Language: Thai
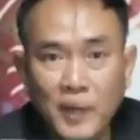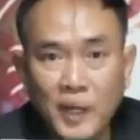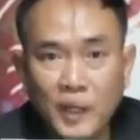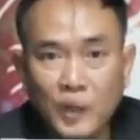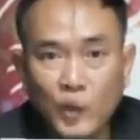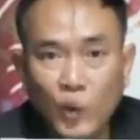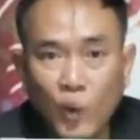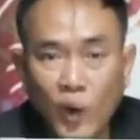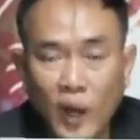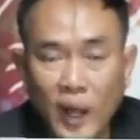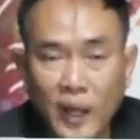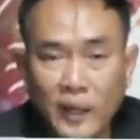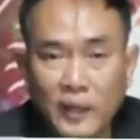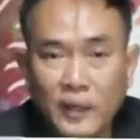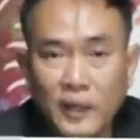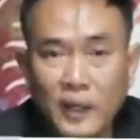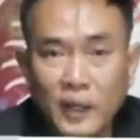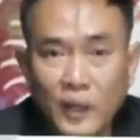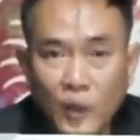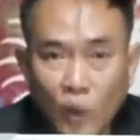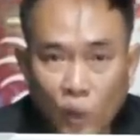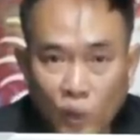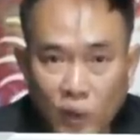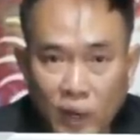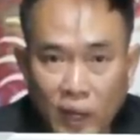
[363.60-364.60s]
มีตัวเลขที่
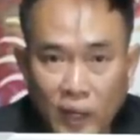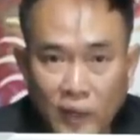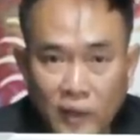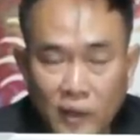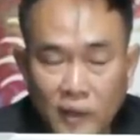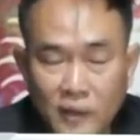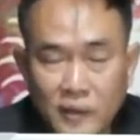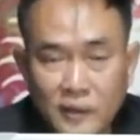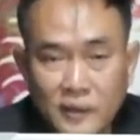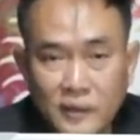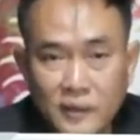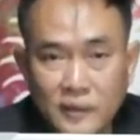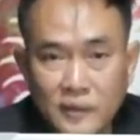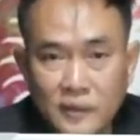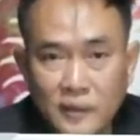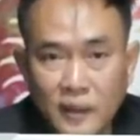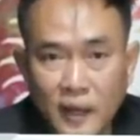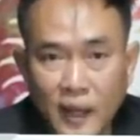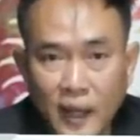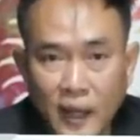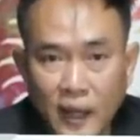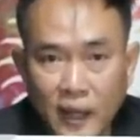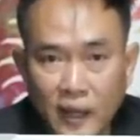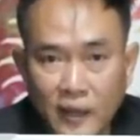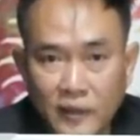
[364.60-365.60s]
โดดเด่นก็คือ
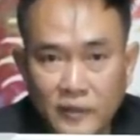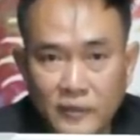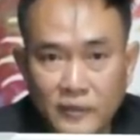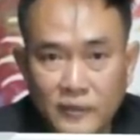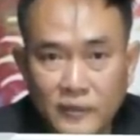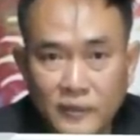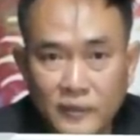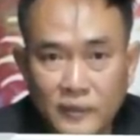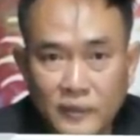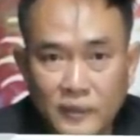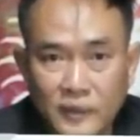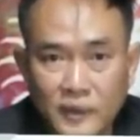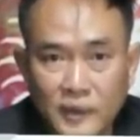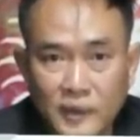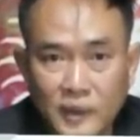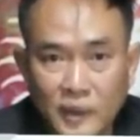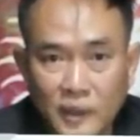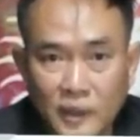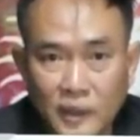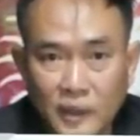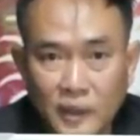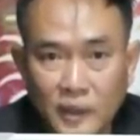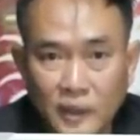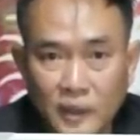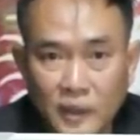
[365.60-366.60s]
เลข
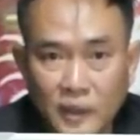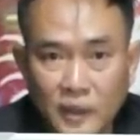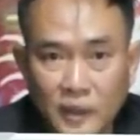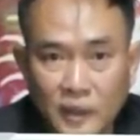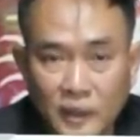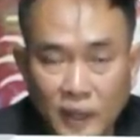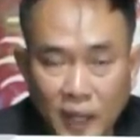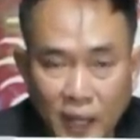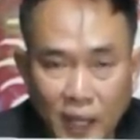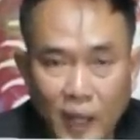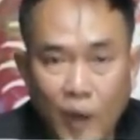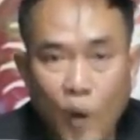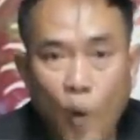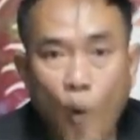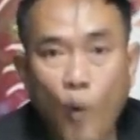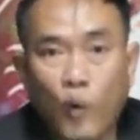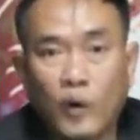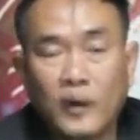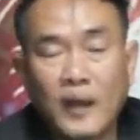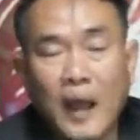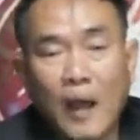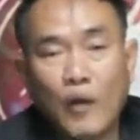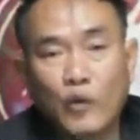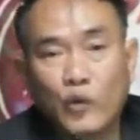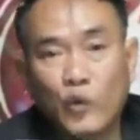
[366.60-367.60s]
เลข
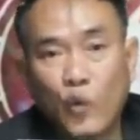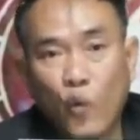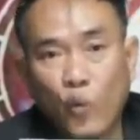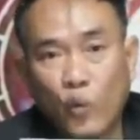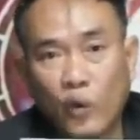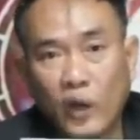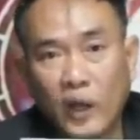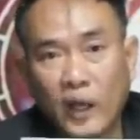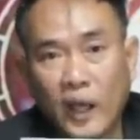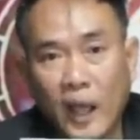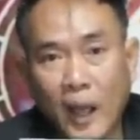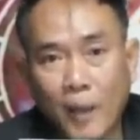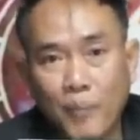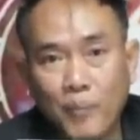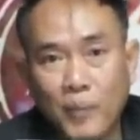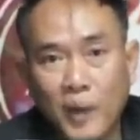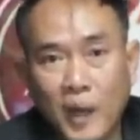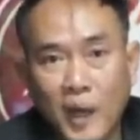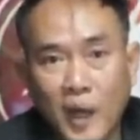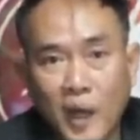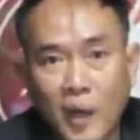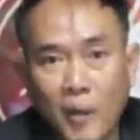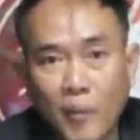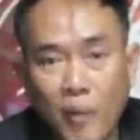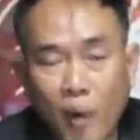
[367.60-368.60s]
6ดาวศุกร์นะครับ
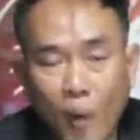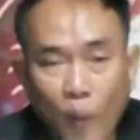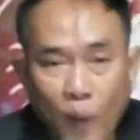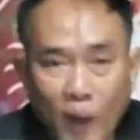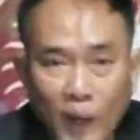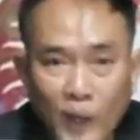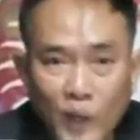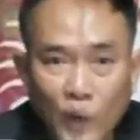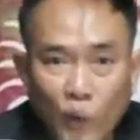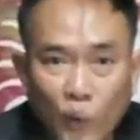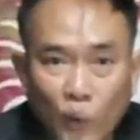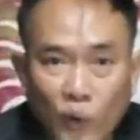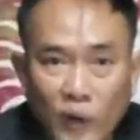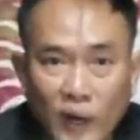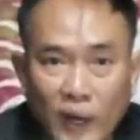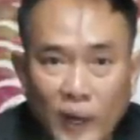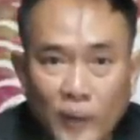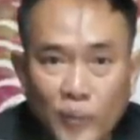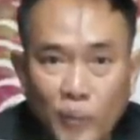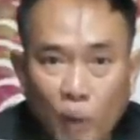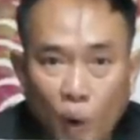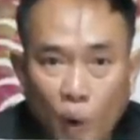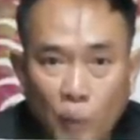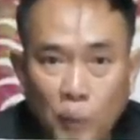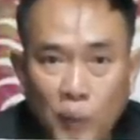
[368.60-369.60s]
เพราะว่าอยู่ใน
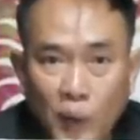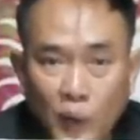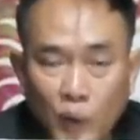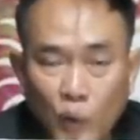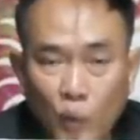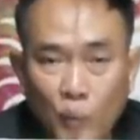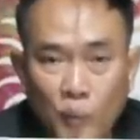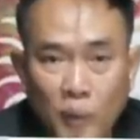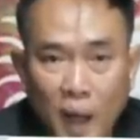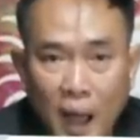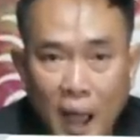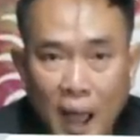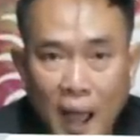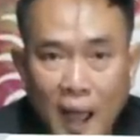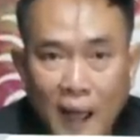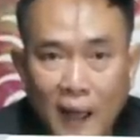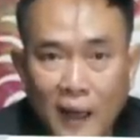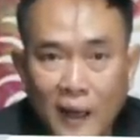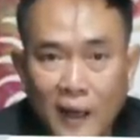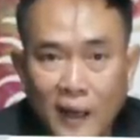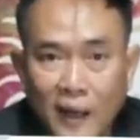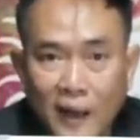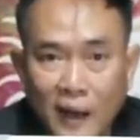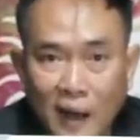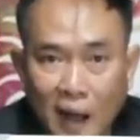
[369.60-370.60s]
ภพกระดุมพระ
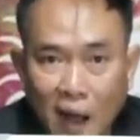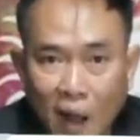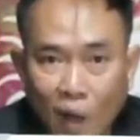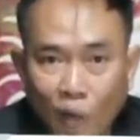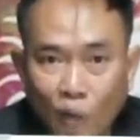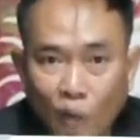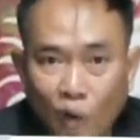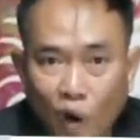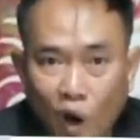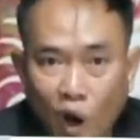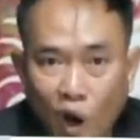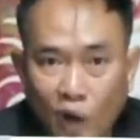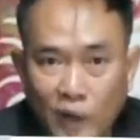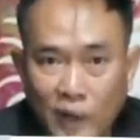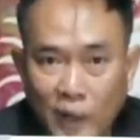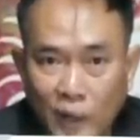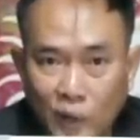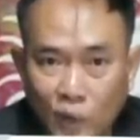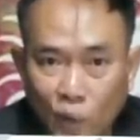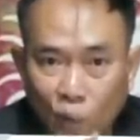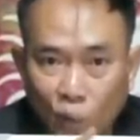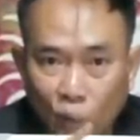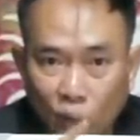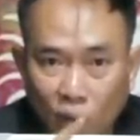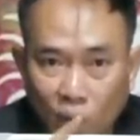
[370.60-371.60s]
แล้วก็ยัง
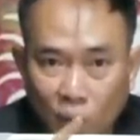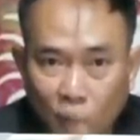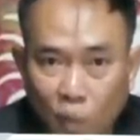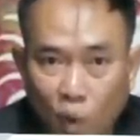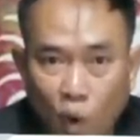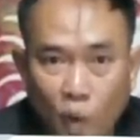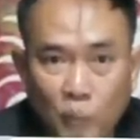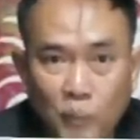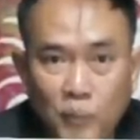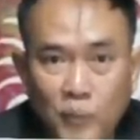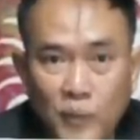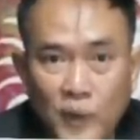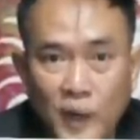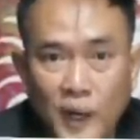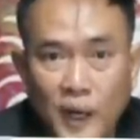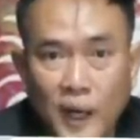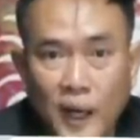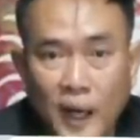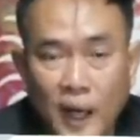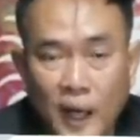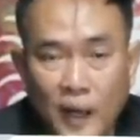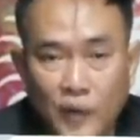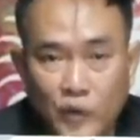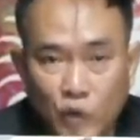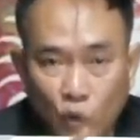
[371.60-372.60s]
อยู่ในภพ
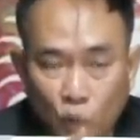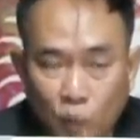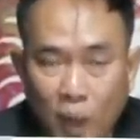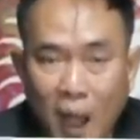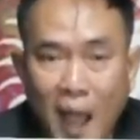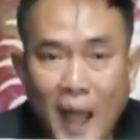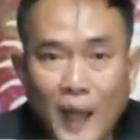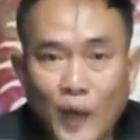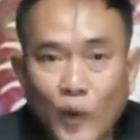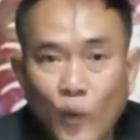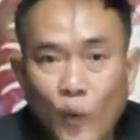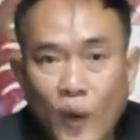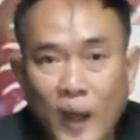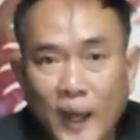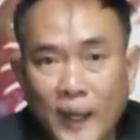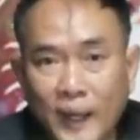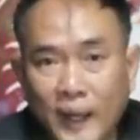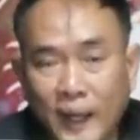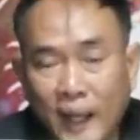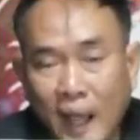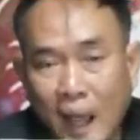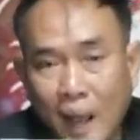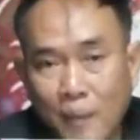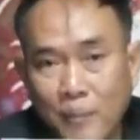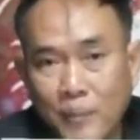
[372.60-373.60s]
สุภะด้วย
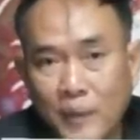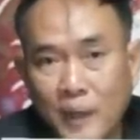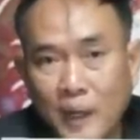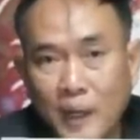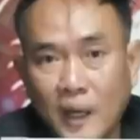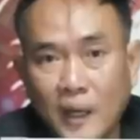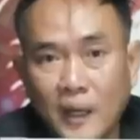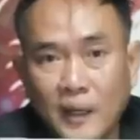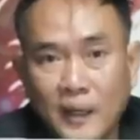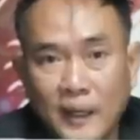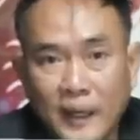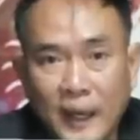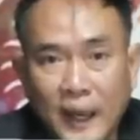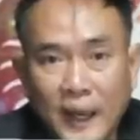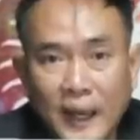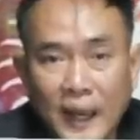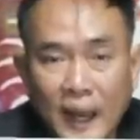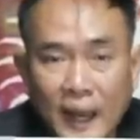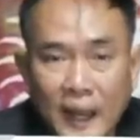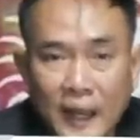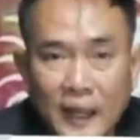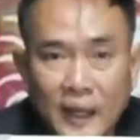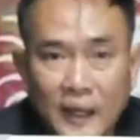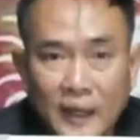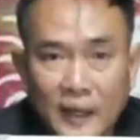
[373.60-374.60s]
นะครับ นั้น
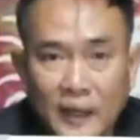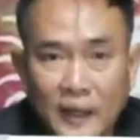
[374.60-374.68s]
ให้